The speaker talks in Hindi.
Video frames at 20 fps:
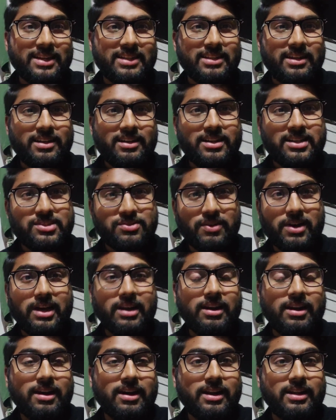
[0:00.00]
साथ ना
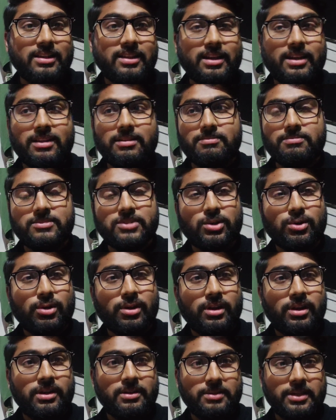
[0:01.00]
निस्वार खा रहा था
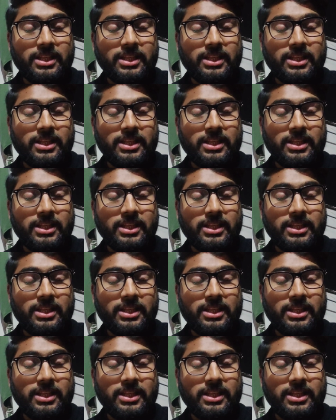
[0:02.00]
और